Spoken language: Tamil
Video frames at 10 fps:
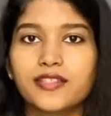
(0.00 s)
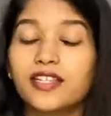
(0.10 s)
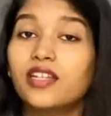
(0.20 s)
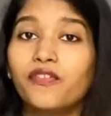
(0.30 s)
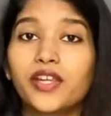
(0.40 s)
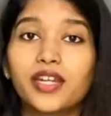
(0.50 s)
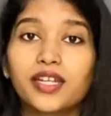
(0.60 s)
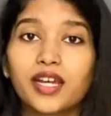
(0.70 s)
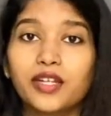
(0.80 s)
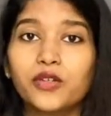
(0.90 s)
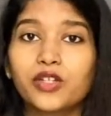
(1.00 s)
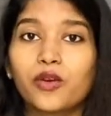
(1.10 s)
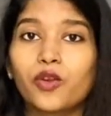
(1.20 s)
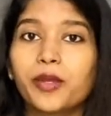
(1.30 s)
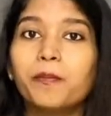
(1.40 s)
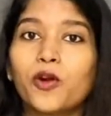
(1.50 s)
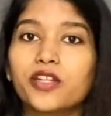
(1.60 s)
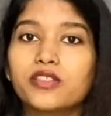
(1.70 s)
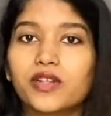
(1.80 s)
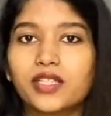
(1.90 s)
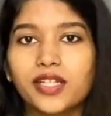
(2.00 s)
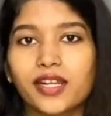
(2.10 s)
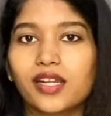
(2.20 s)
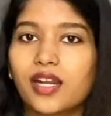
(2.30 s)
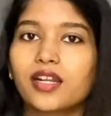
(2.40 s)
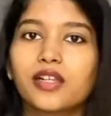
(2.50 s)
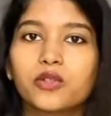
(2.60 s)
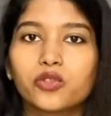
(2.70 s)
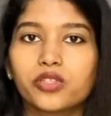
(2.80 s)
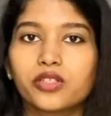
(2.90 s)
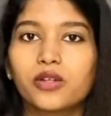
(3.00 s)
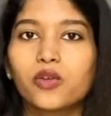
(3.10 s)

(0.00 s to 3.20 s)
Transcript: சிக்னிஃபிகண்ட்டான ஒரு ஒரு இம்பார்ட்டன்ஸ் வந்து நிறைய நாடுகள் கொடுத்து